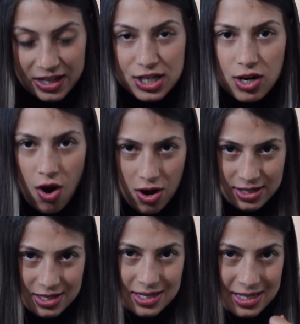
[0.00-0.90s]
de
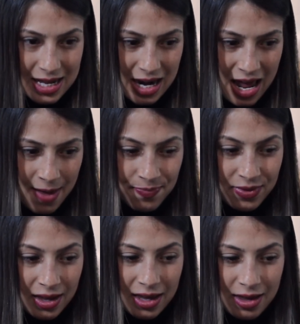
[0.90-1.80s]
costas, assim, né?
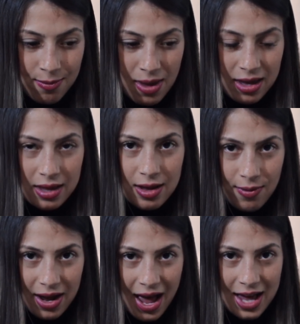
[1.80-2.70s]
e meio que deu
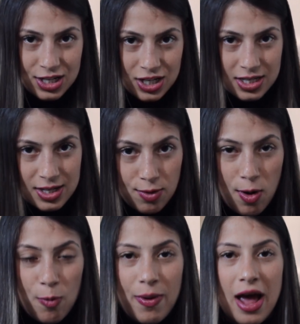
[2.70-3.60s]
uma agarradinha assim no
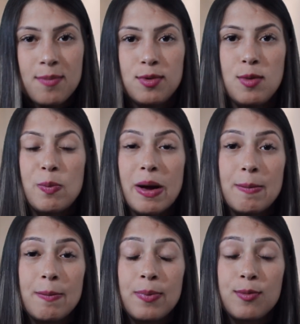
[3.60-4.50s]
meu pai, pro meu
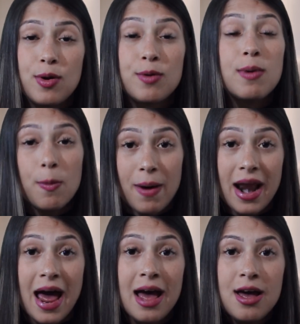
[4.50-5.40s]
pai, pro meu irmão
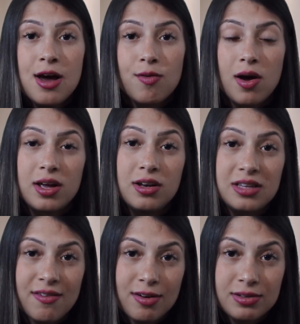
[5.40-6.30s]
parar com aquilo
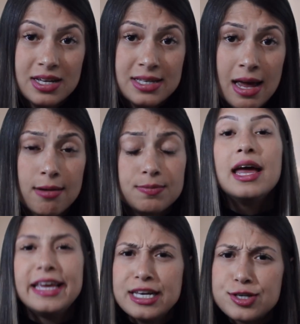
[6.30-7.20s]
que estava acontecendo.
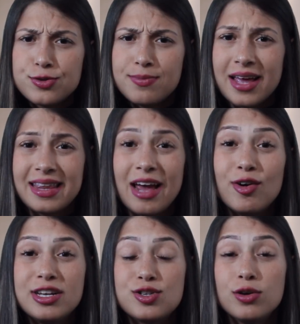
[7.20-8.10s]
Isso me
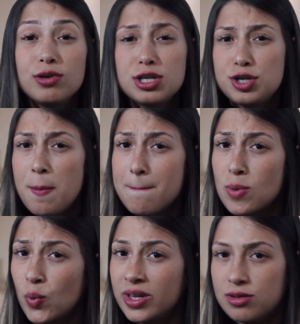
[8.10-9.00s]
aterrorizou durante
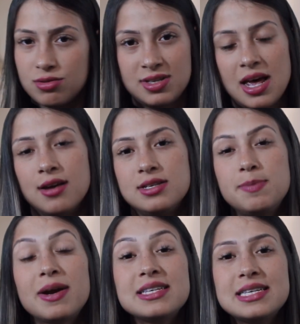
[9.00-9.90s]
muitos anos
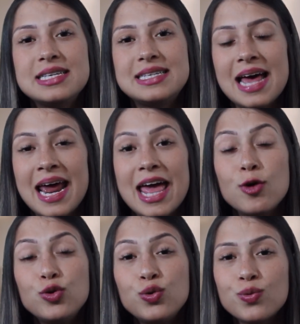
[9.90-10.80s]
e para ser sincera,
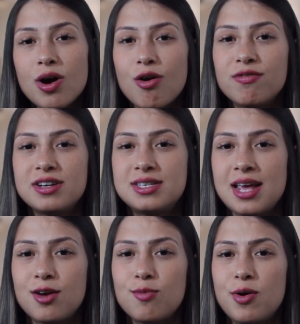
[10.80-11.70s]
eu nunca
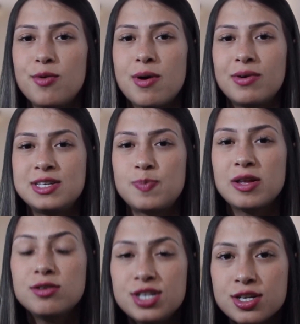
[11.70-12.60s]
conversei com meu irmão a
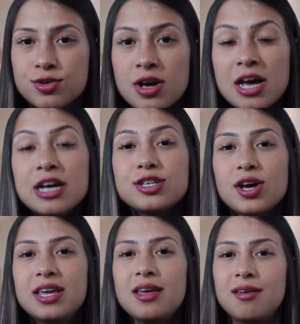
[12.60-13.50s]
respeito disso.
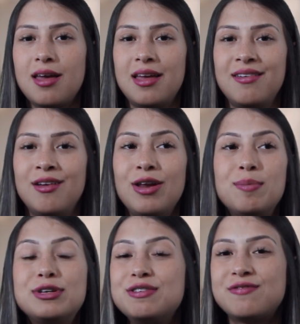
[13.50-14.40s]
Só que eu
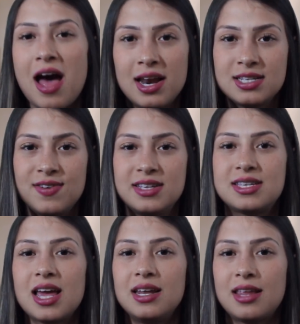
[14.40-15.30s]
lembro de várias
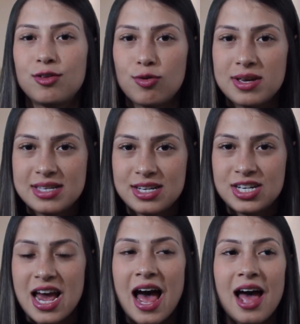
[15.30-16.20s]
vezes que ele tentou me
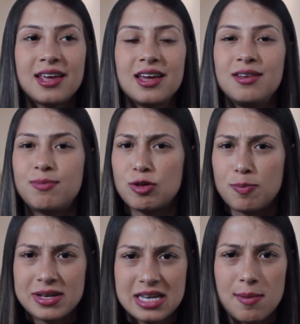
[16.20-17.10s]
assediar, que ele
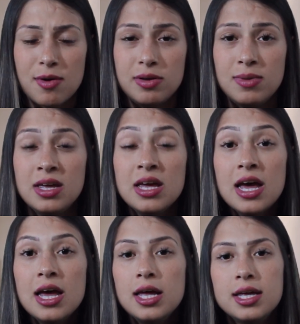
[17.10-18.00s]
tentou passar a mão em mim
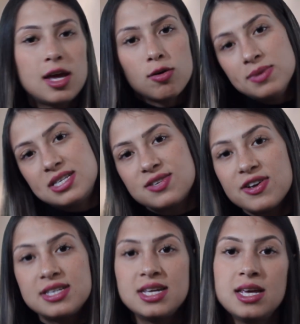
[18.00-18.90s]
e que eu me
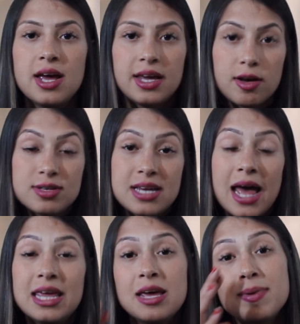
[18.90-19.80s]
desfazia e que eu
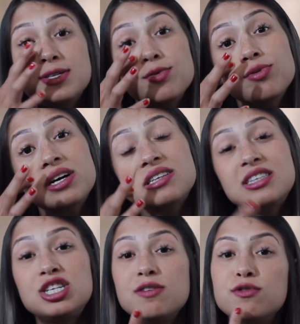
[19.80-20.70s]
saía, mas eu nunca
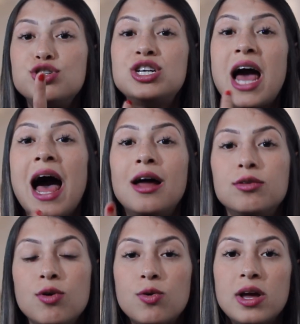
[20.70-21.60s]
tive o
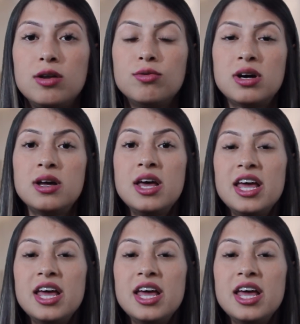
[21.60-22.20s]
diálogo com ele, eu nunca